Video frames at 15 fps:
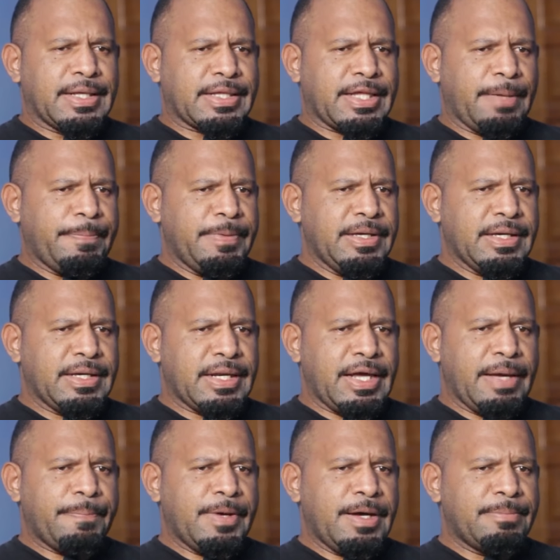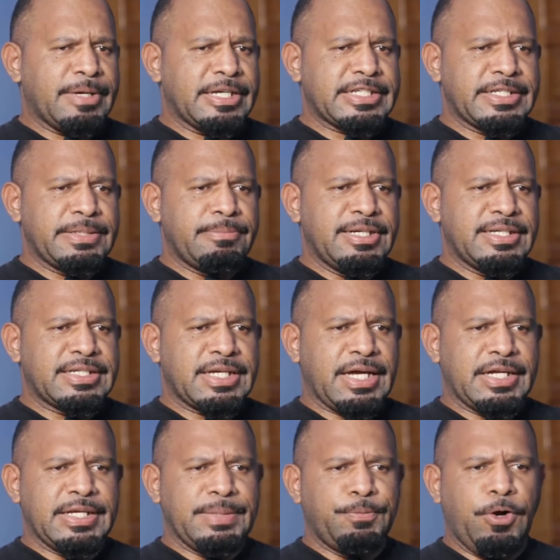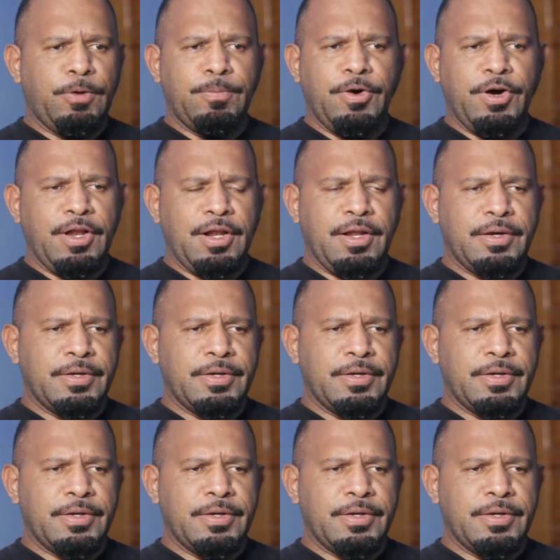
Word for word: Tetapi kenapa masih bisa dibobol?